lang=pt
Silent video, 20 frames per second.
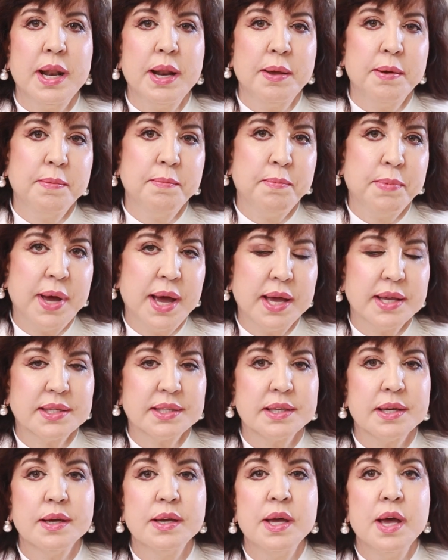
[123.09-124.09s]
ela
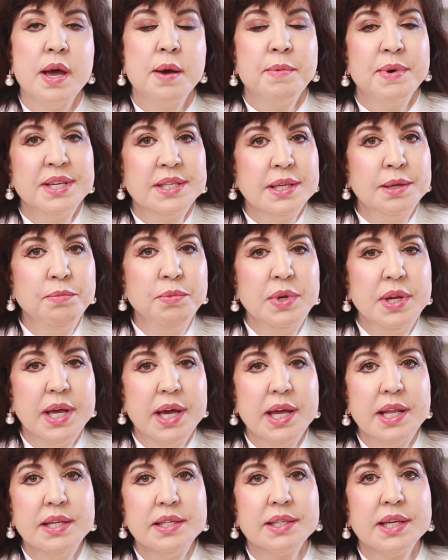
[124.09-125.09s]
passa. Mas tem
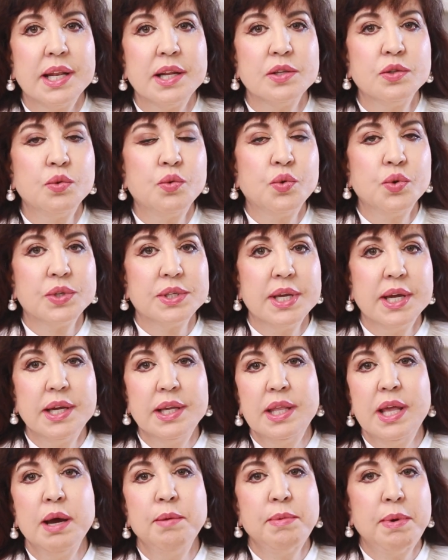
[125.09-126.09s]
mulheres que elas não
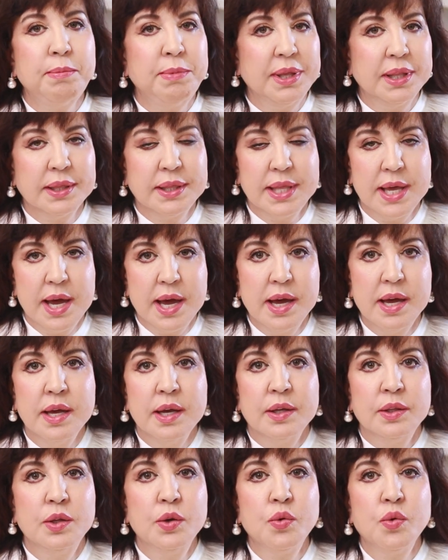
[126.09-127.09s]
conseguem nem amamentar,
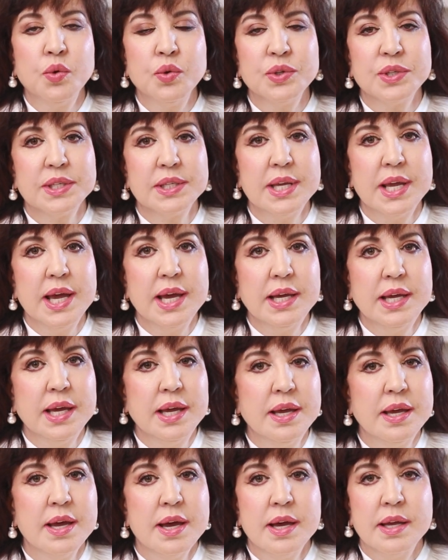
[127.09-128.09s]
não
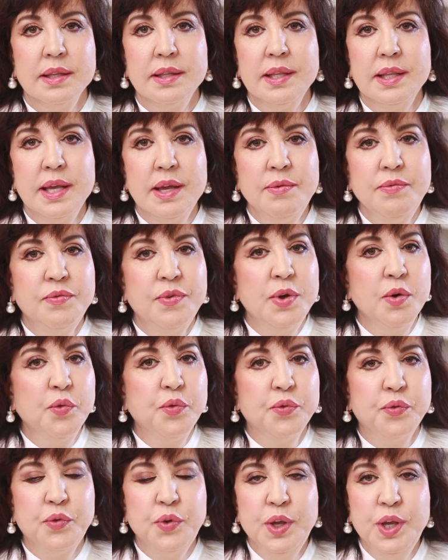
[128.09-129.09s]
conseguem nem ver o
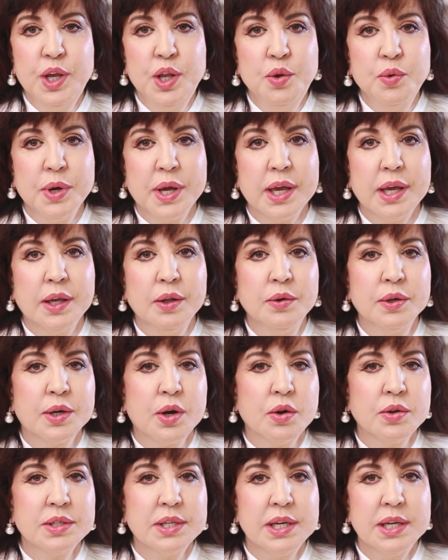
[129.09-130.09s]
filho, que aquilo
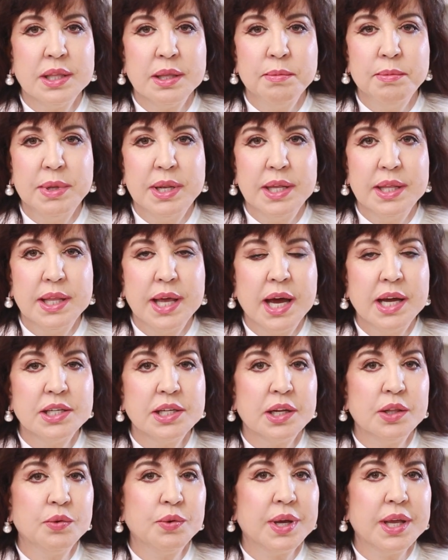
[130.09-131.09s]
causa
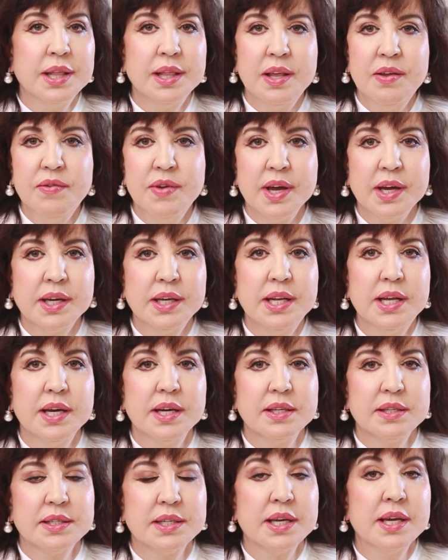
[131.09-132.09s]
irritabilidade, ela não quer nem ver a
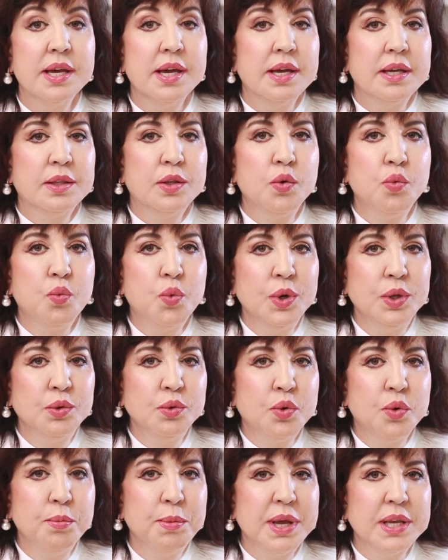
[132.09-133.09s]
criança. Então,
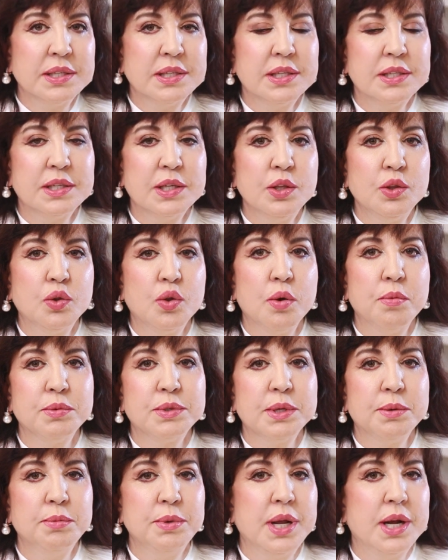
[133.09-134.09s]
quando começa esses
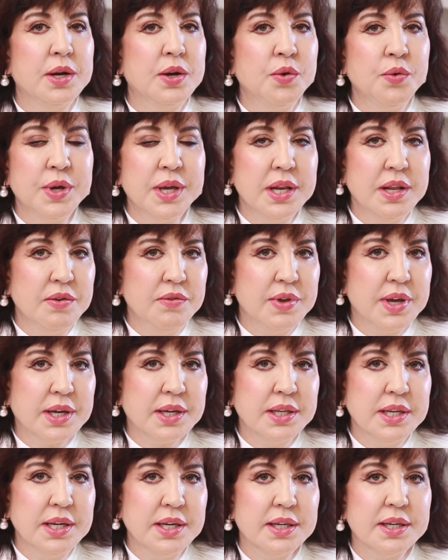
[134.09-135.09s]
sintomas de a mulher não querer ver a
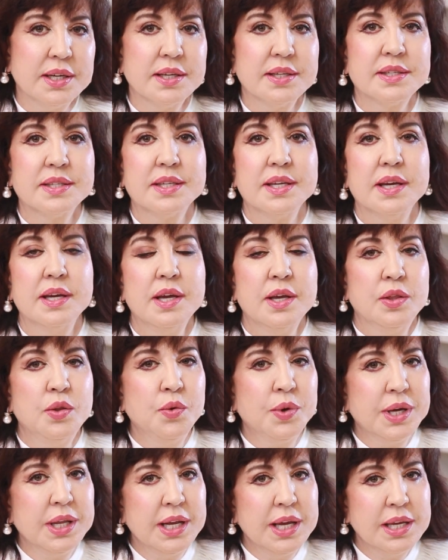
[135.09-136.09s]
criança,
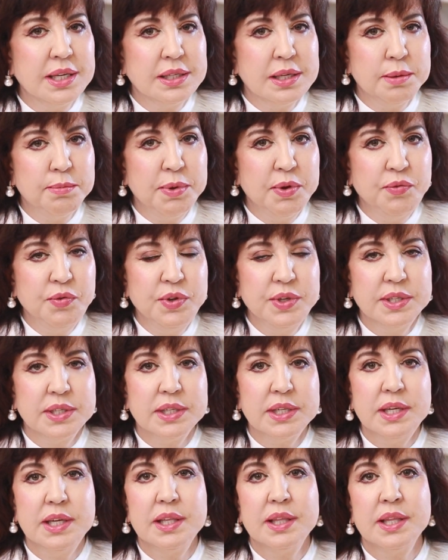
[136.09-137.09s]
não querer receber
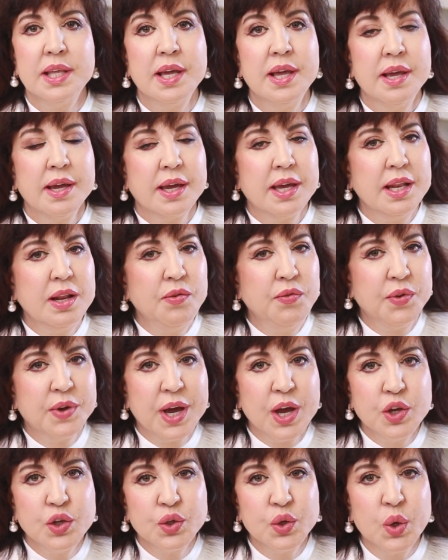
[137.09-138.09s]
visita, querer
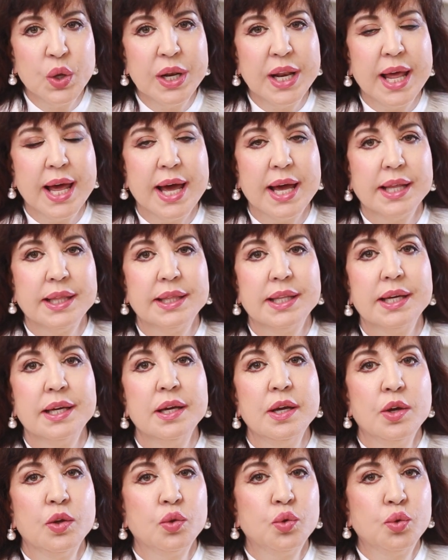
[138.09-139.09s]
ficar isolada,
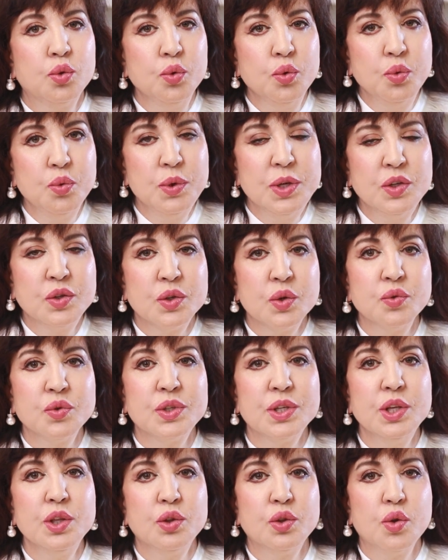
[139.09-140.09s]
tudo isso são
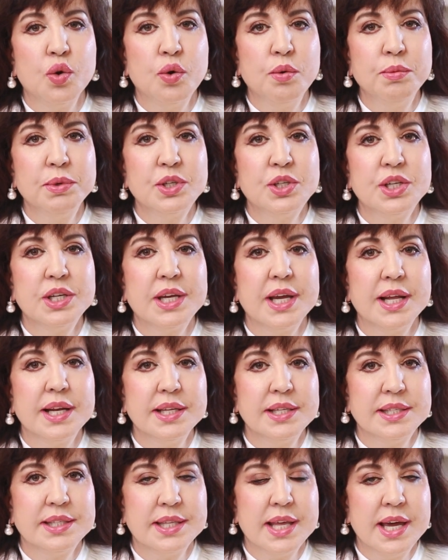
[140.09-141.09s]
sintomas de que
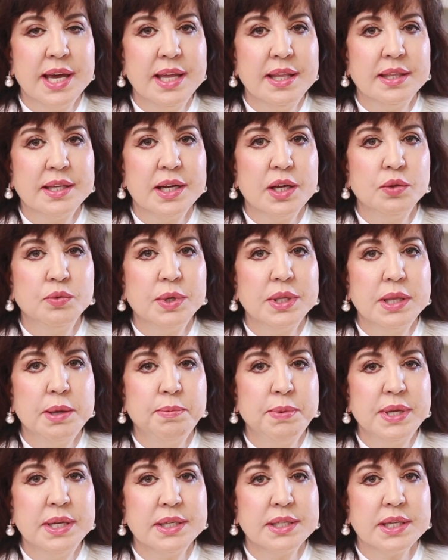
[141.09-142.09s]
ela está entrando numa
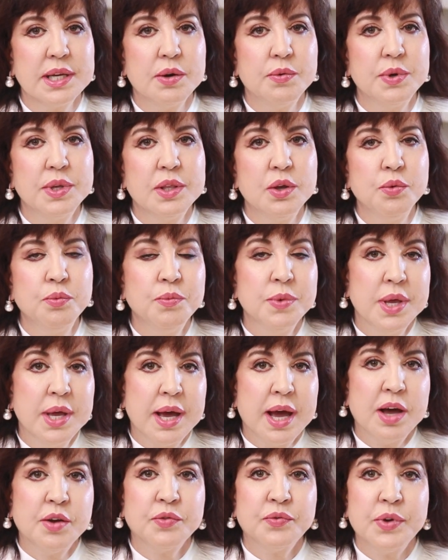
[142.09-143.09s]
depressão. Então,
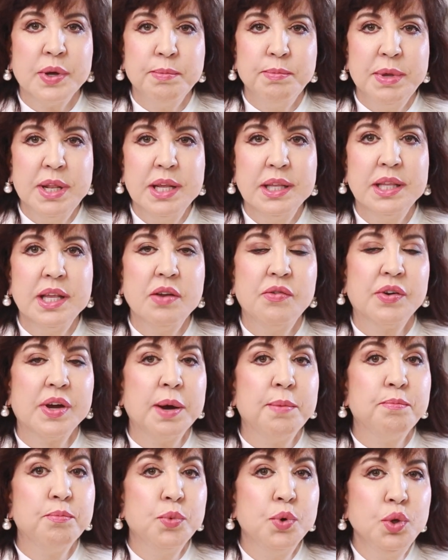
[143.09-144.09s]
a família tem que
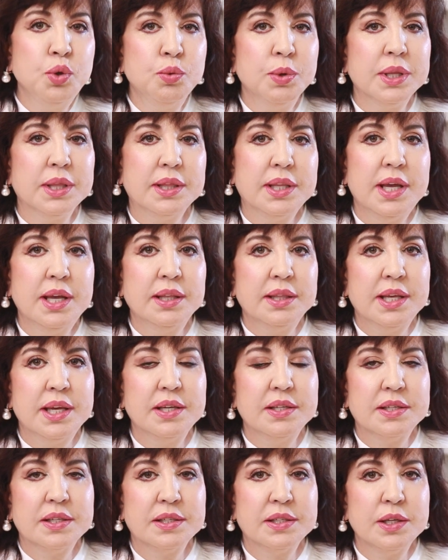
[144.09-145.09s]
ficar muito atenta a
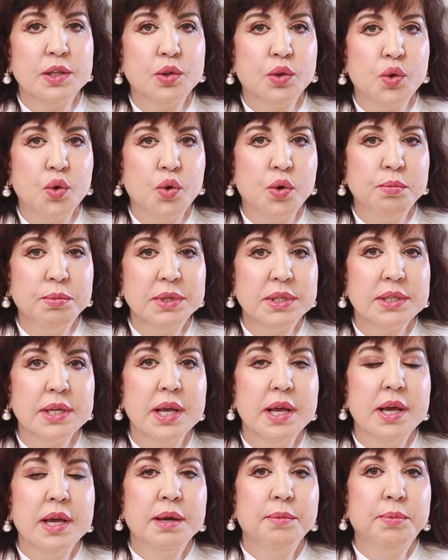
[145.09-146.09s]
esses sintomas,
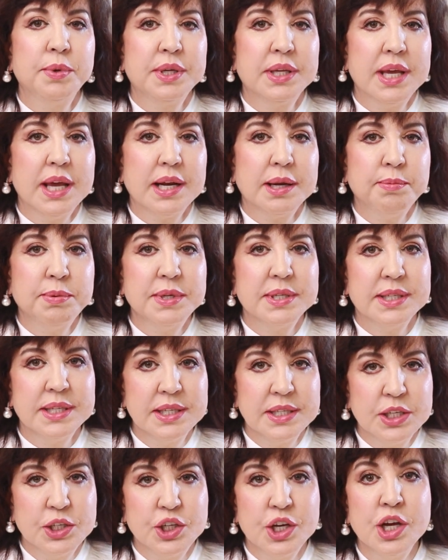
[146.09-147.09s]
porque ela
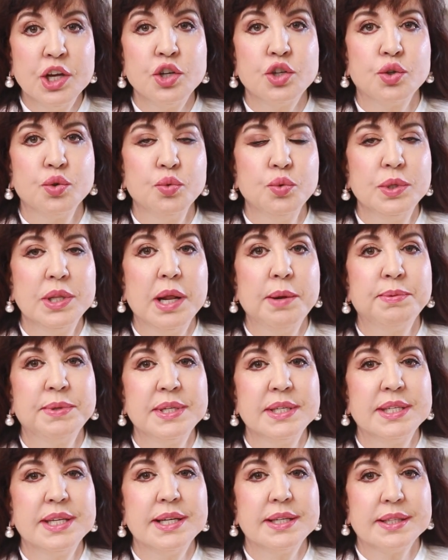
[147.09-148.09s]
precisa de ajuda, ela
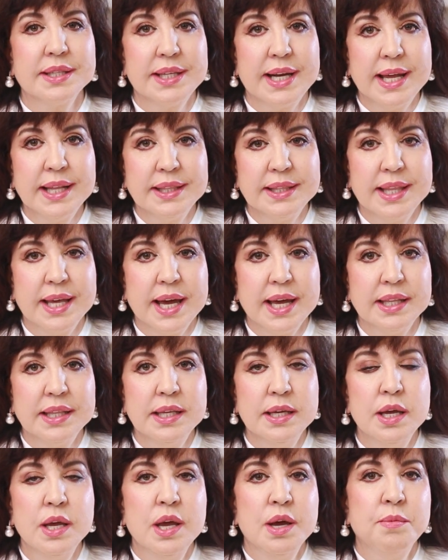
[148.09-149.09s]
precisa ser
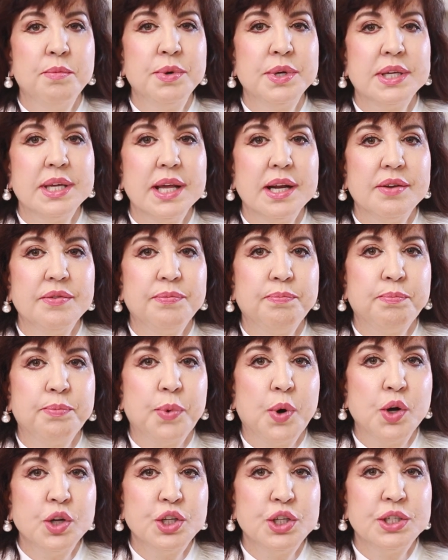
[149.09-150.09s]
tratada, porque ela
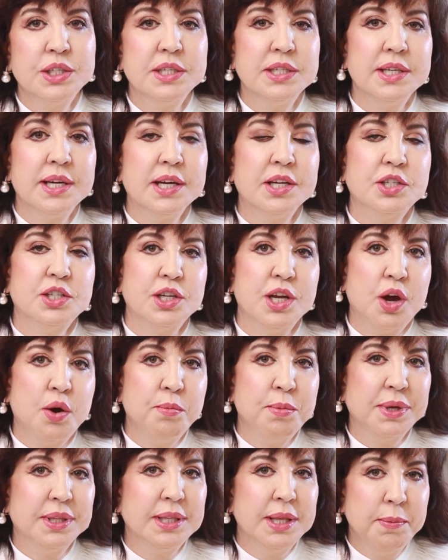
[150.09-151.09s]
pode desencadear
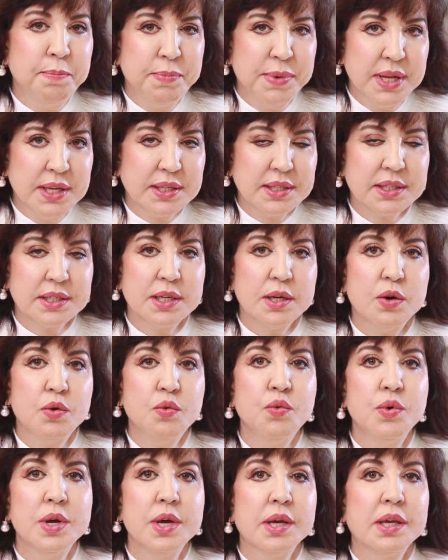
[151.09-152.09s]
uma
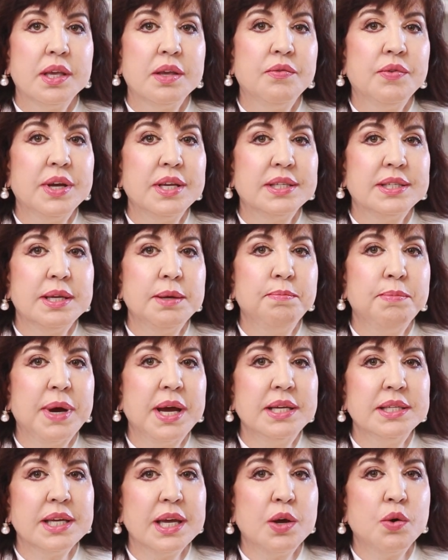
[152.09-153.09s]
depressão que vai ser
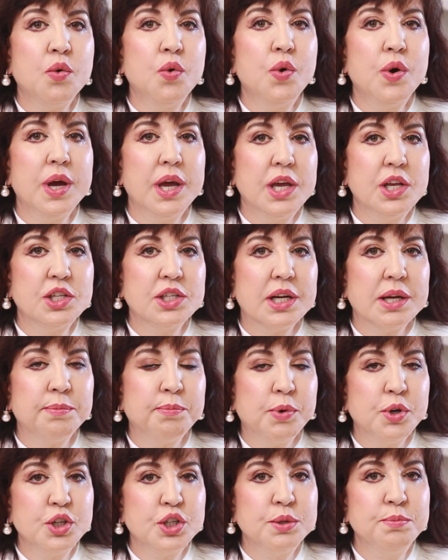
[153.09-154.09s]
mais recorrente, ela
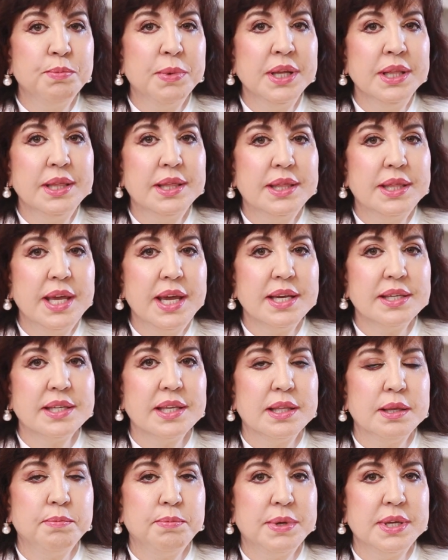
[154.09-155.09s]
pode manter
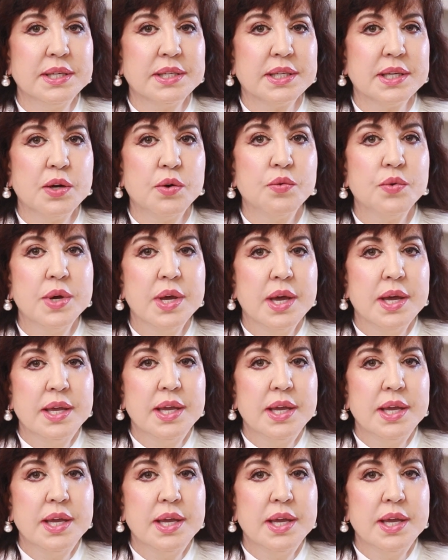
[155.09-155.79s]
essa depressão.